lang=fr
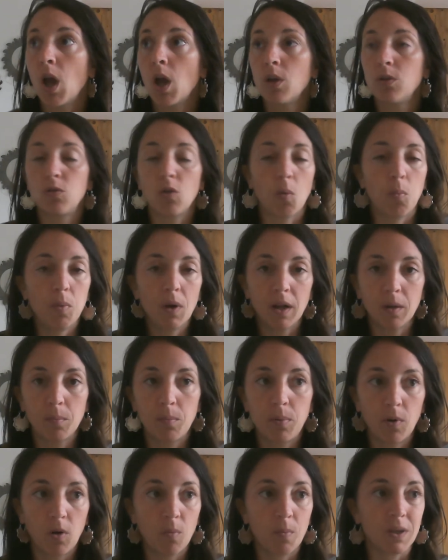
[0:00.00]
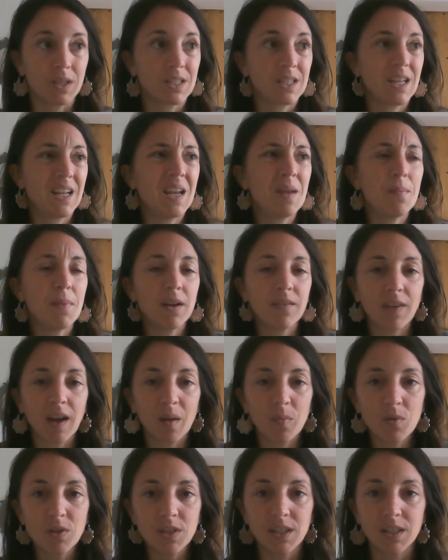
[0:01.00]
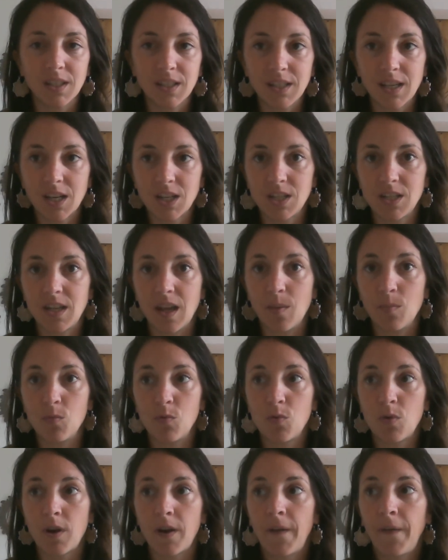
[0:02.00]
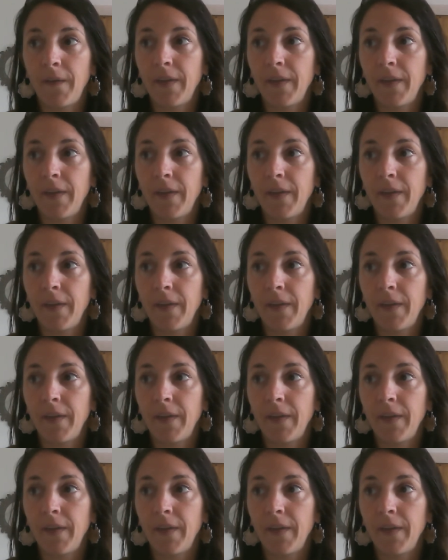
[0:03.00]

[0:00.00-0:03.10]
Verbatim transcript: sur plein de plans parce qu'il émane vraiment cette énergie d'amour